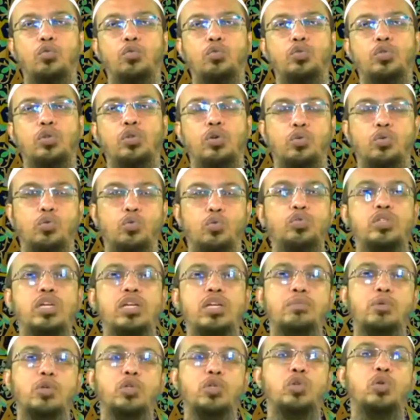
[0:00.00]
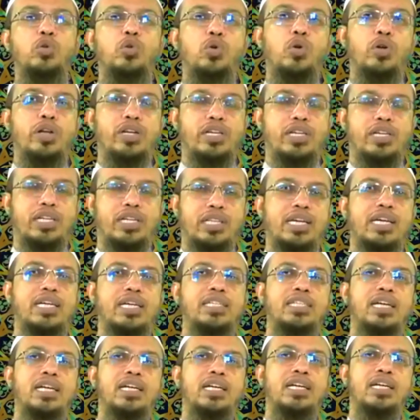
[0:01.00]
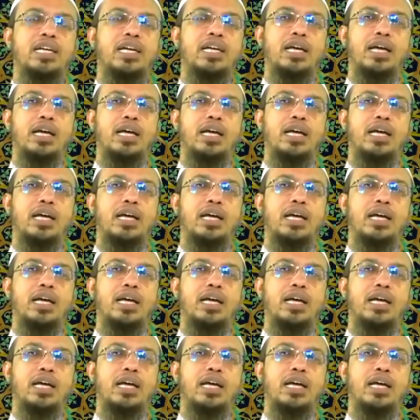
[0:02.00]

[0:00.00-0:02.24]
উঁচু কুজের মতো অনেকটা দেখা যায়